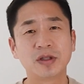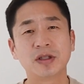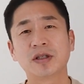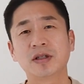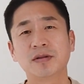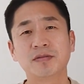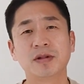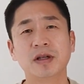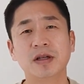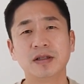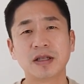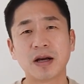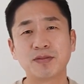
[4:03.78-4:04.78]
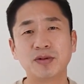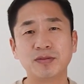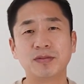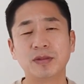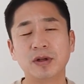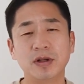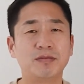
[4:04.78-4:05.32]
지금
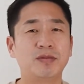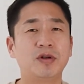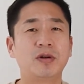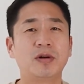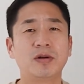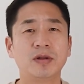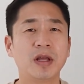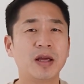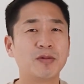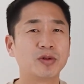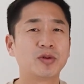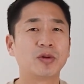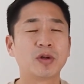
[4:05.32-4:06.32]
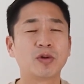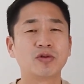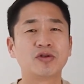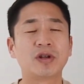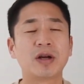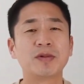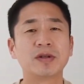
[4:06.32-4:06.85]
상품 네이버 쪽에
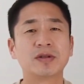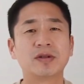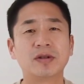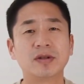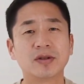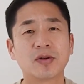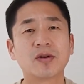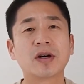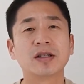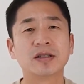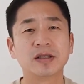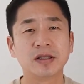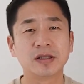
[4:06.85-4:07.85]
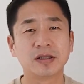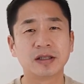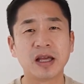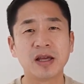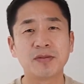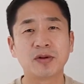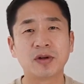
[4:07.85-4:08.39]
노출하면서 여러 가지
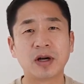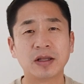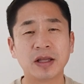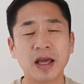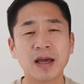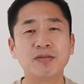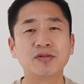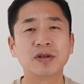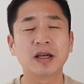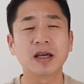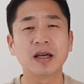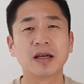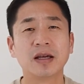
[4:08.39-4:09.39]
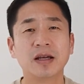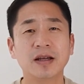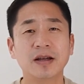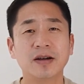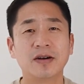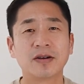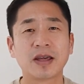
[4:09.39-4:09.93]
네이버 내부의
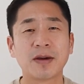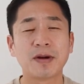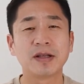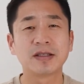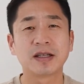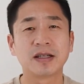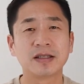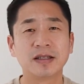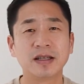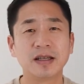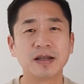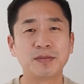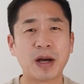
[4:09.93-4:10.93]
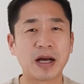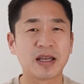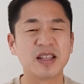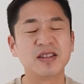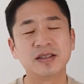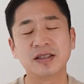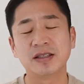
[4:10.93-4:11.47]
개발자들이
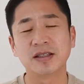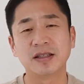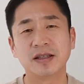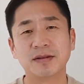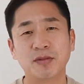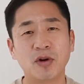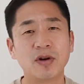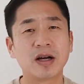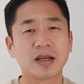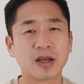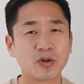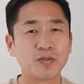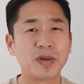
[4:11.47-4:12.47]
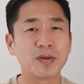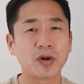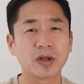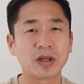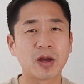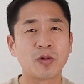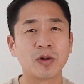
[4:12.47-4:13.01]
바뀌는지 뭔가 계속
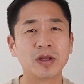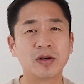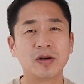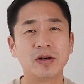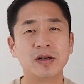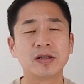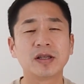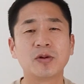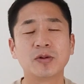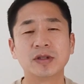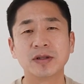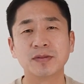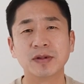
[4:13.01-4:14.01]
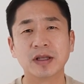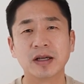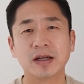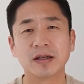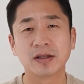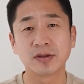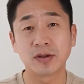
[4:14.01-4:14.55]
삐걱대고 있는 걸 느끼고 있습니다.
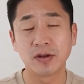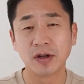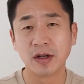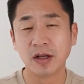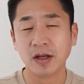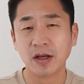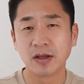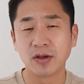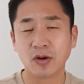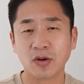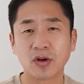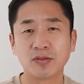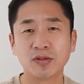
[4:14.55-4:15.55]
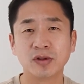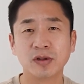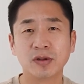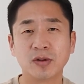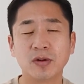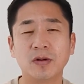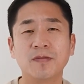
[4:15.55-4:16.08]
그래서
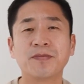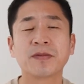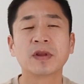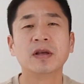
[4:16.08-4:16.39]
여러분들도